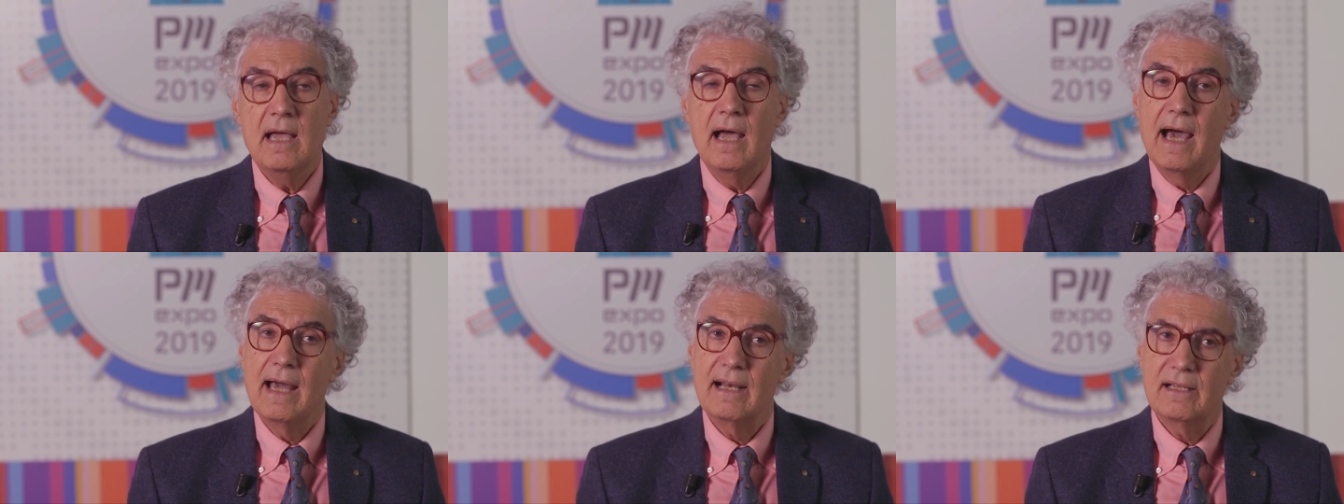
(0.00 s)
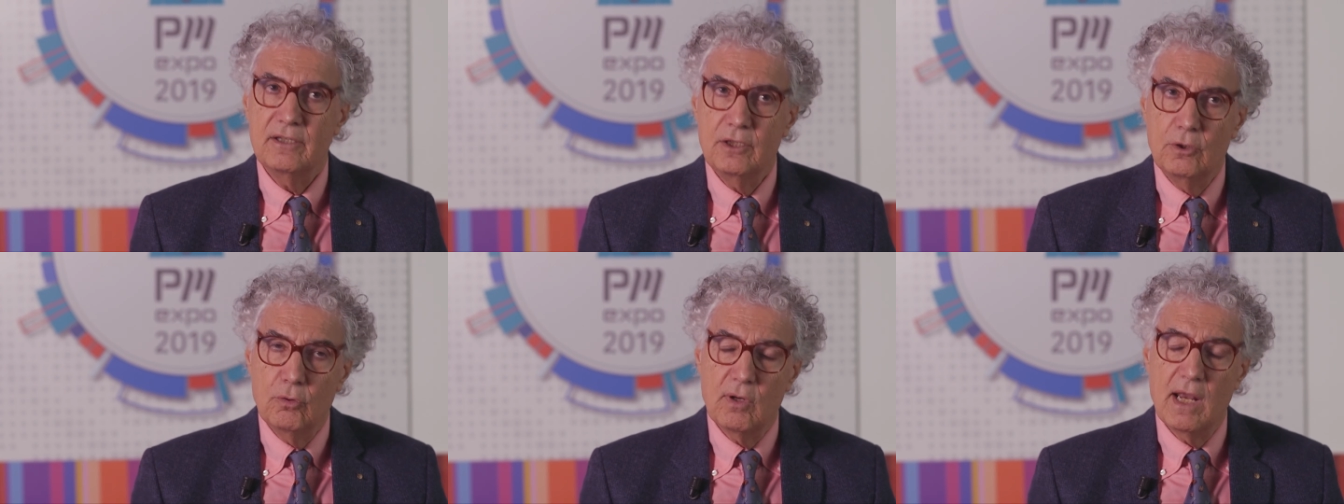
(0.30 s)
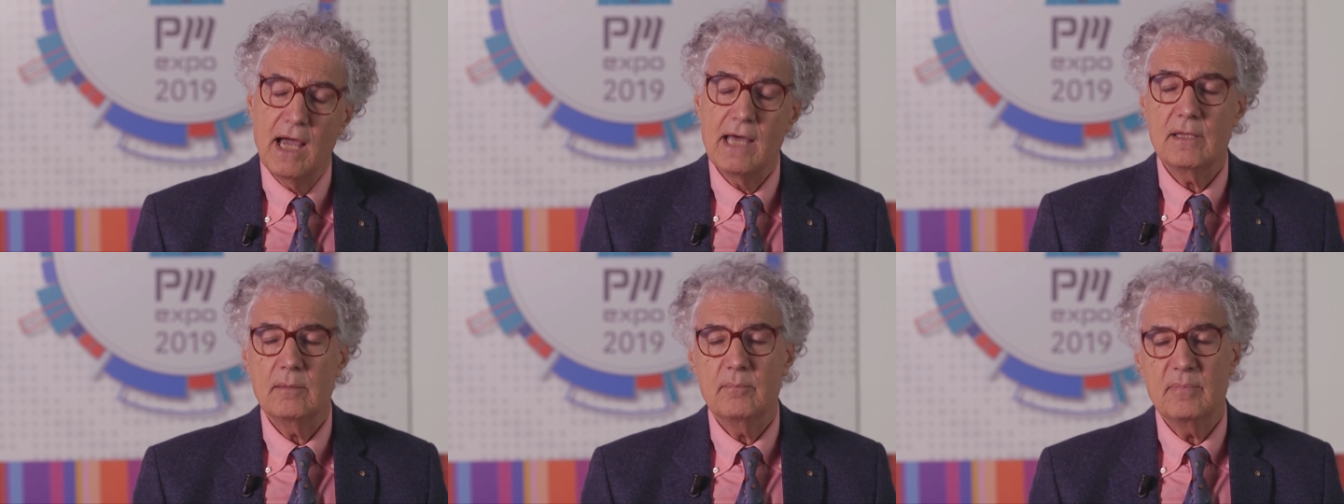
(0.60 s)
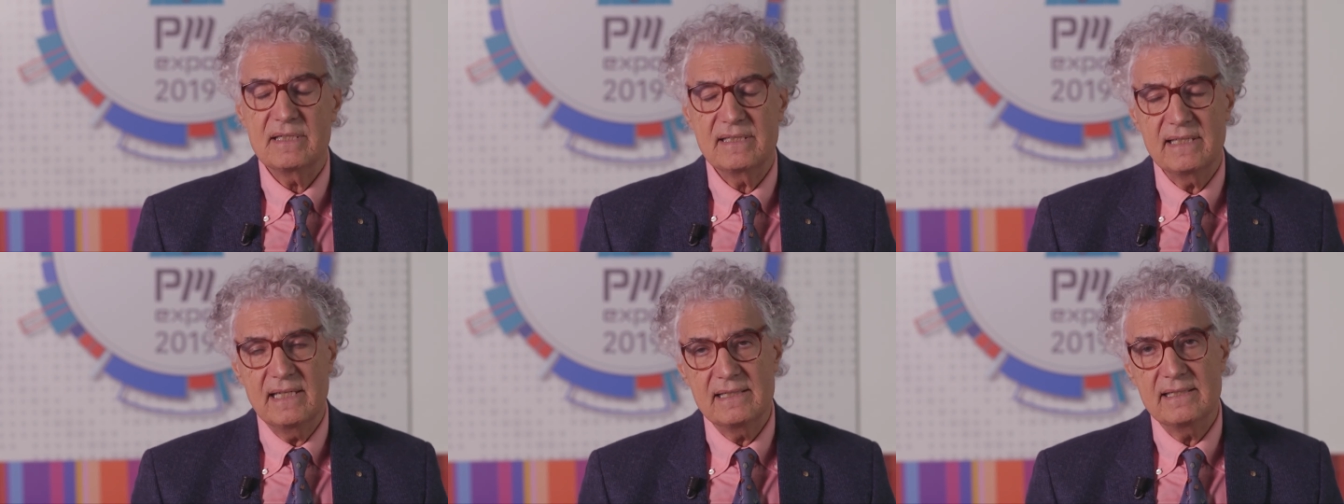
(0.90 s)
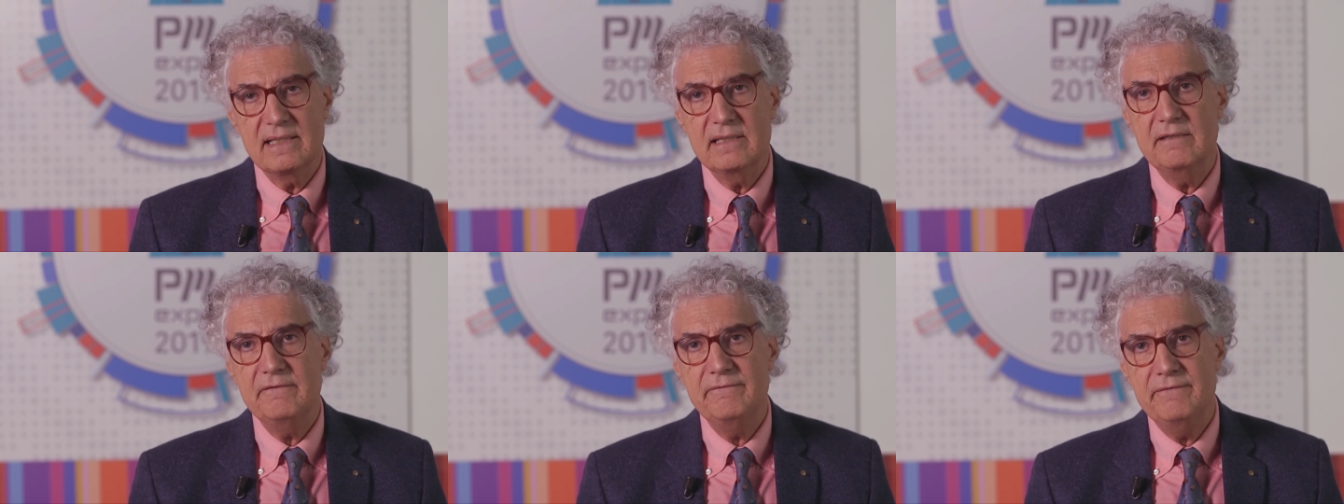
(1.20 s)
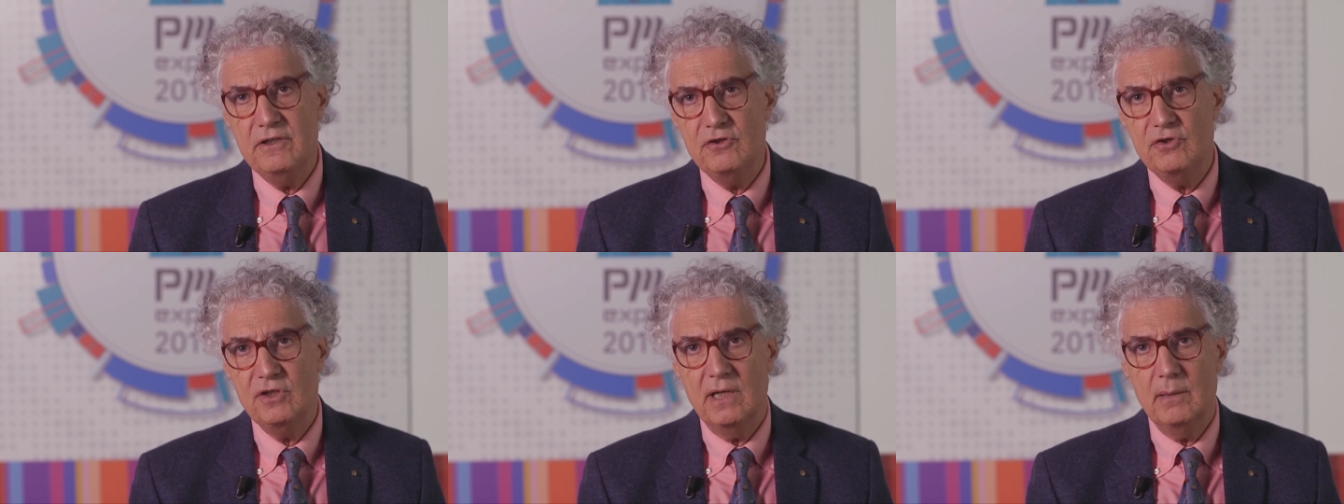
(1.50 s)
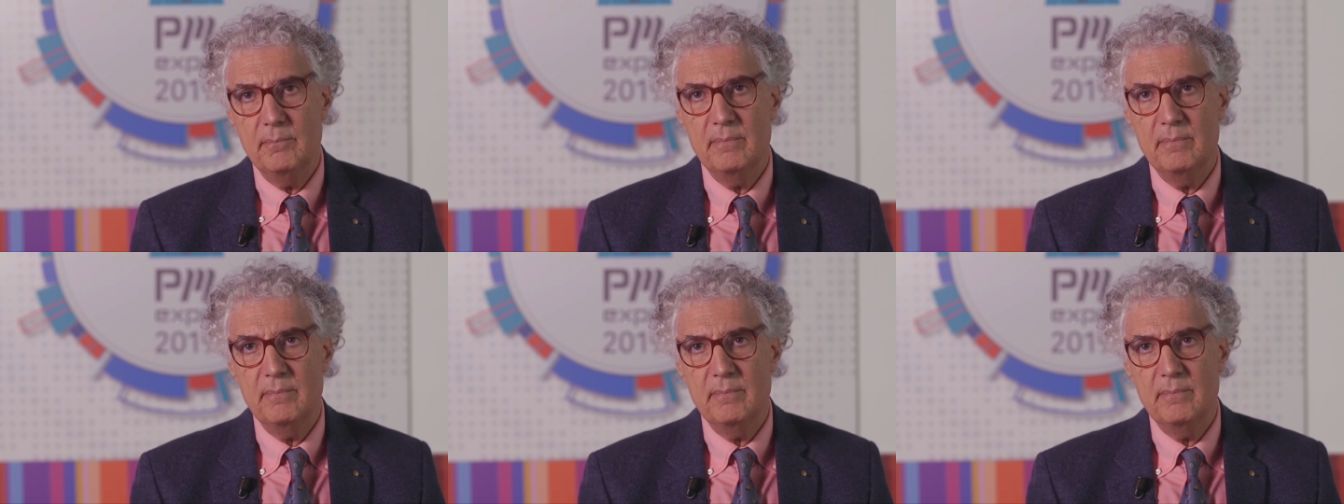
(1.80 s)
articolato, abbastanza difficile,